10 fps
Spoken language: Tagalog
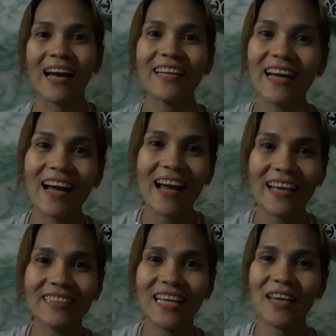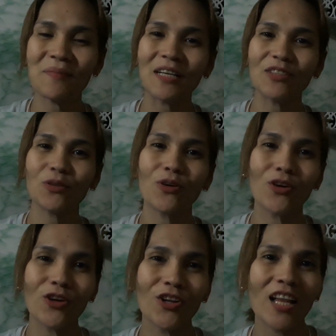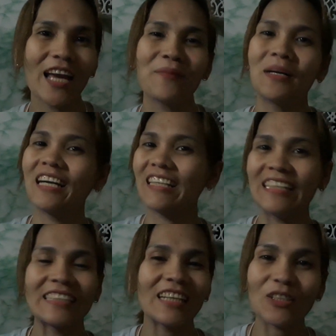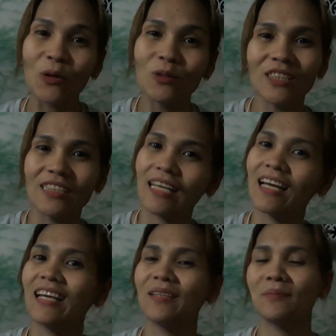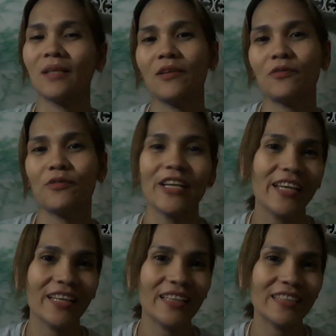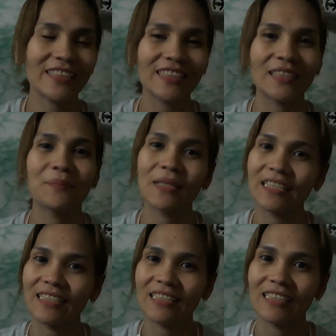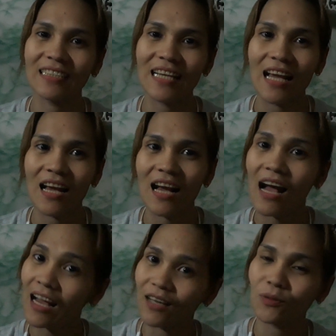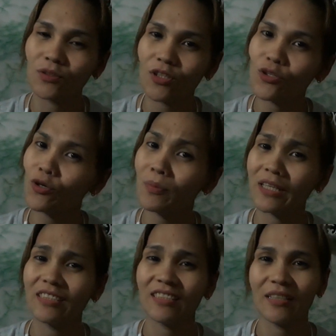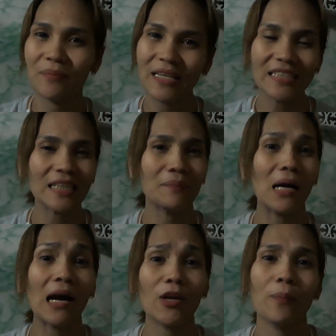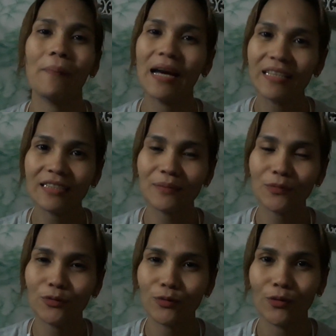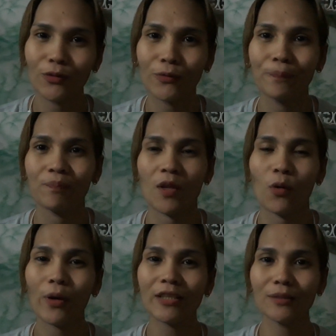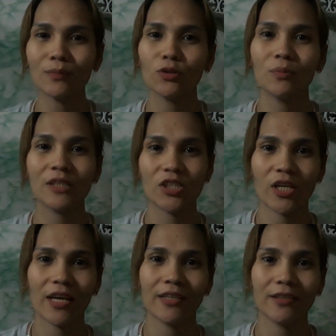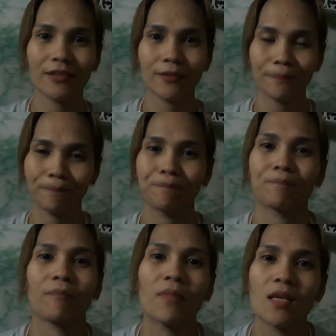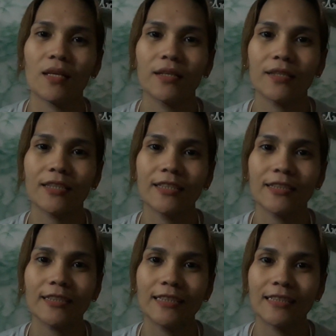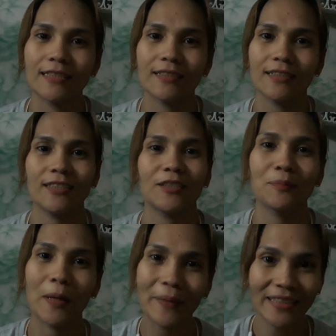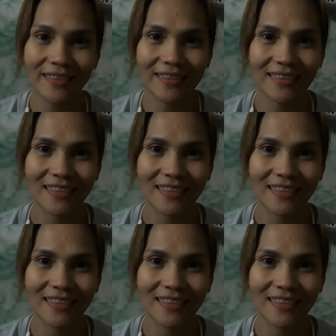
Hi guys! Hi mga tol! Hi mga close dyan, mga friends! Magandang araw sa inyo, magandang gabi sa amang kayong panig ng mundo. Welcome to my channel. Uh, this is Mamets.